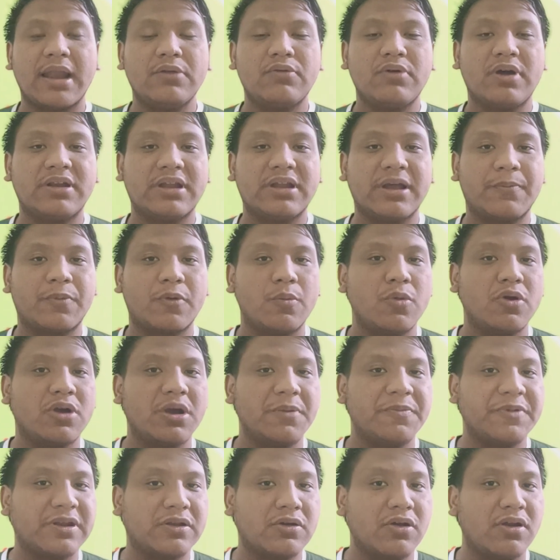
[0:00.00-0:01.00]
lalu ada promo
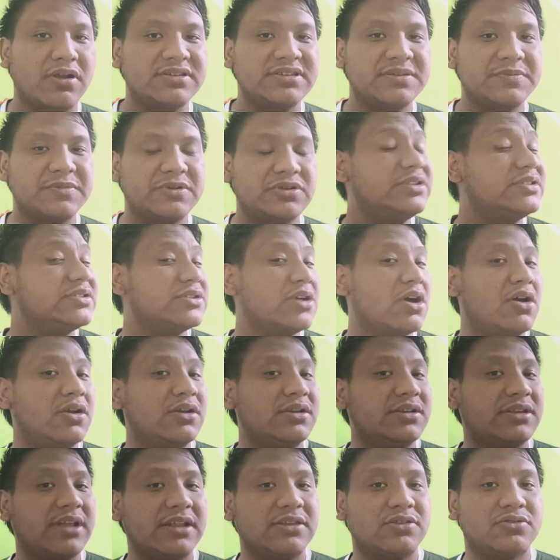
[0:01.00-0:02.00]
kefir koleksi
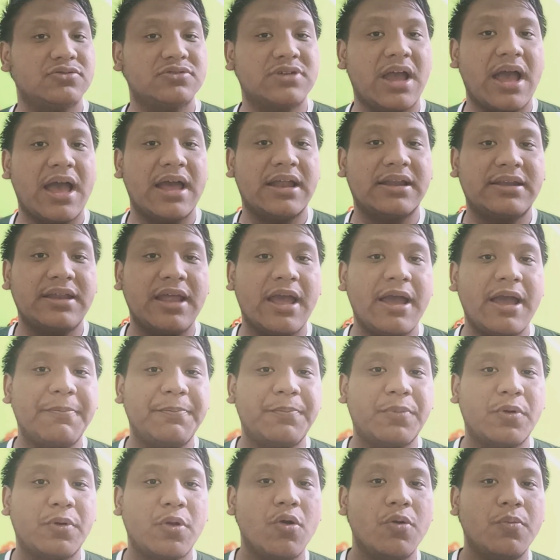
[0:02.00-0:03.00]
diskon, dan juga ada
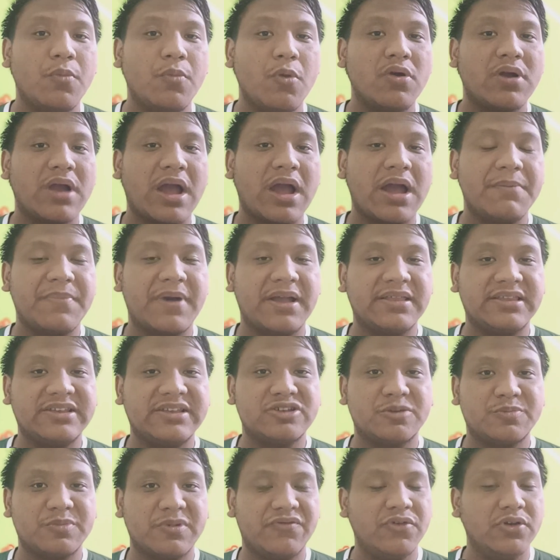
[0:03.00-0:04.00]
promo kampanye
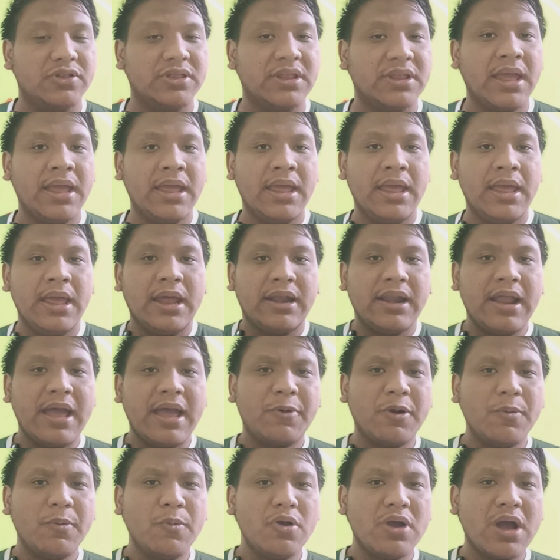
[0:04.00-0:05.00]
Shopee Food. Nah,
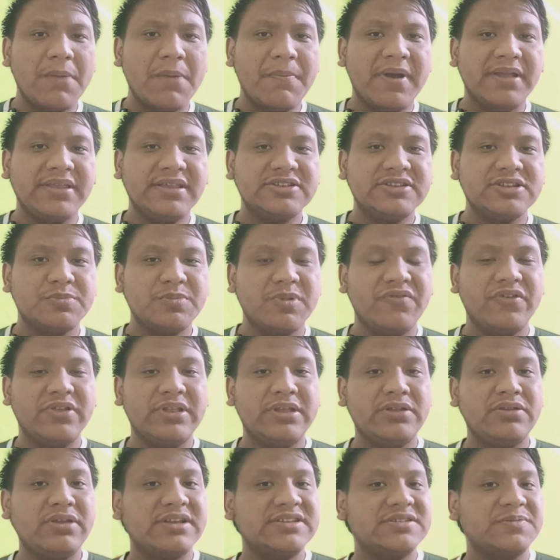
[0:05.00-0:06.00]
promo kampanye Shopee
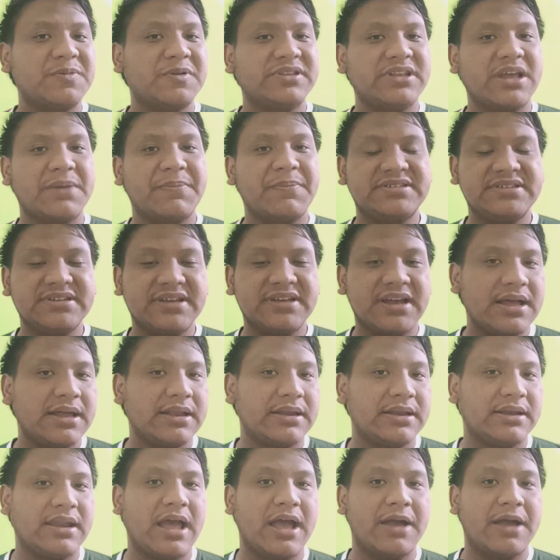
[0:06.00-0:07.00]
Food itu yang seperti apa sih,
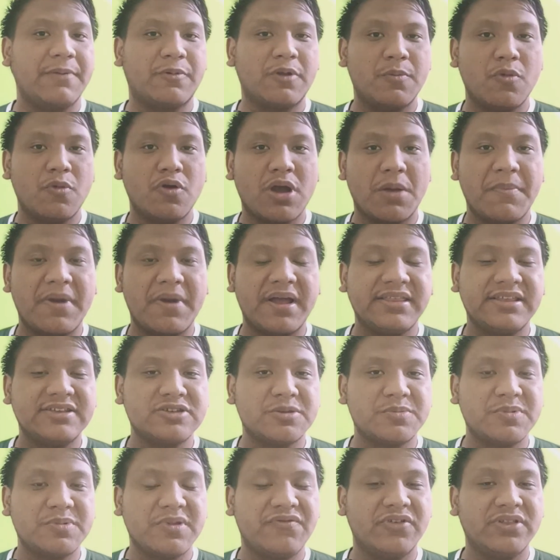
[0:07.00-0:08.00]
Kak? Nah, promo kampanye
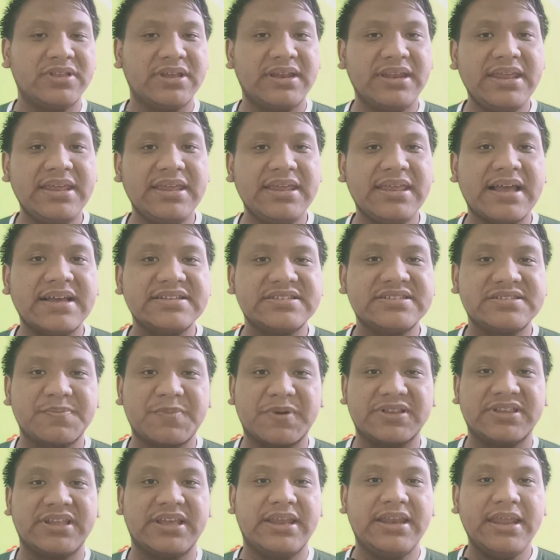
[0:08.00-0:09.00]
Shopee Food ini yang
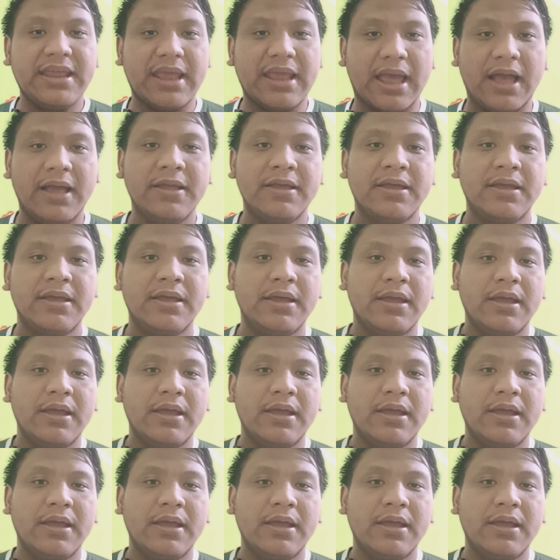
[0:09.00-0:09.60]
seperti ini ya